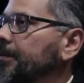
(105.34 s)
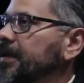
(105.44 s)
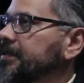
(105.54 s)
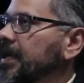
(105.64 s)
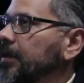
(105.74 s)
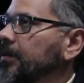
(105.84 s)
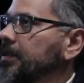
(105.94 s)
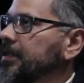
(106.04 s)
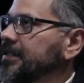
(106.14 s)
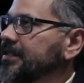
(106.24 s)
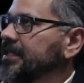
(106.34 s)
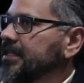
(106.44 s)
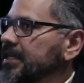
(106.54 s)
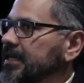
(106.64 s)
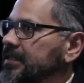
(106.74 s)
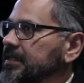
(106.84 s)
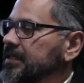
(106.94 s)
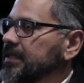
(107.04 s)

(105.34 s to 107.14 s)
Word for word: Versado en desdichas